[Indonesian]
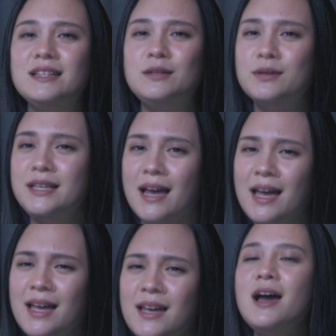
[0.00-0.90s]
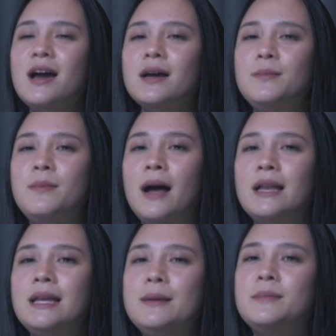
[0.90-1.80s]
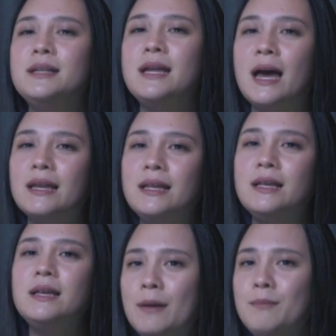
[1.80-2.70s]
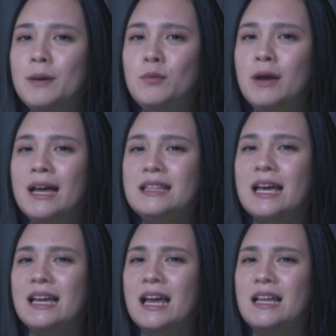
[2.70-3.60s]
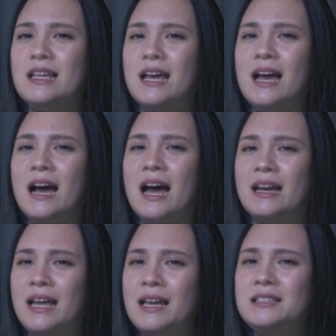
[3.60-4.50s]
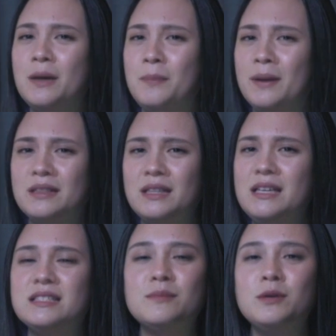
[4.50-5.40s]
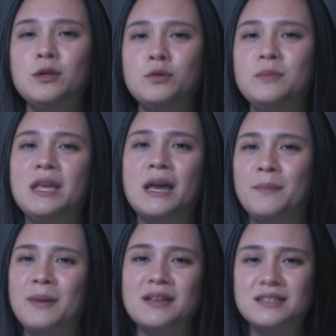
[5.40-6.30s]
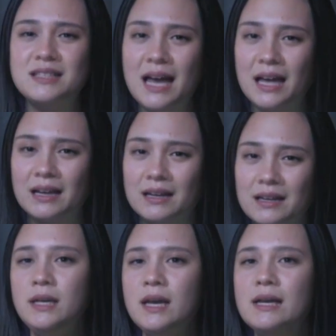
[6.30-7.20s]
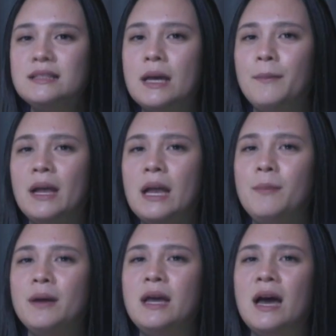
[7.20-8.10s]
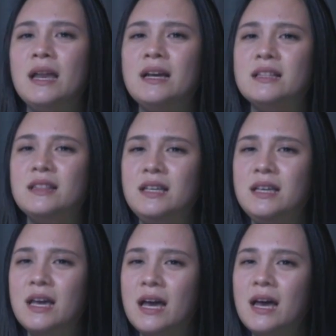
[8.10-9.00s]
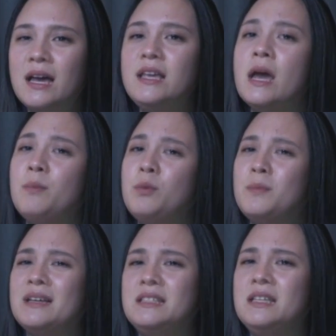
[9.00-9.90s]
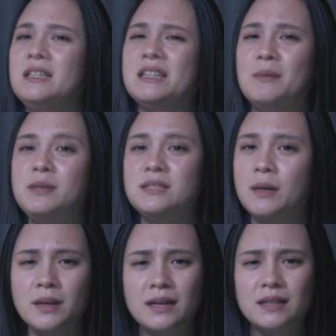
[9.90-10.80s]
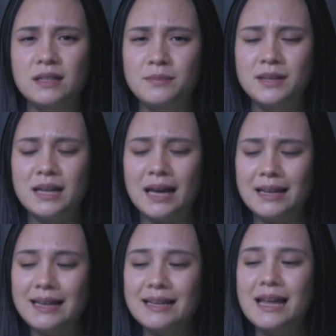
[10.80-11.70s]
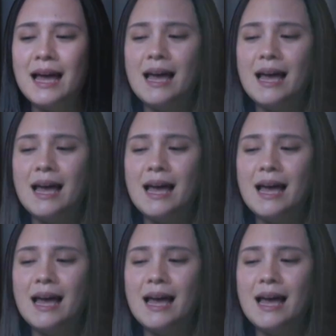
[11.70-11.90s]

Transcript: tidurnya, ia kembali menari dan memulai tariannya yang aneh seperti sebelum ia pingsan. Hingga sampailah pada hari ketiga, ia pun masih tak bisa berhenti menari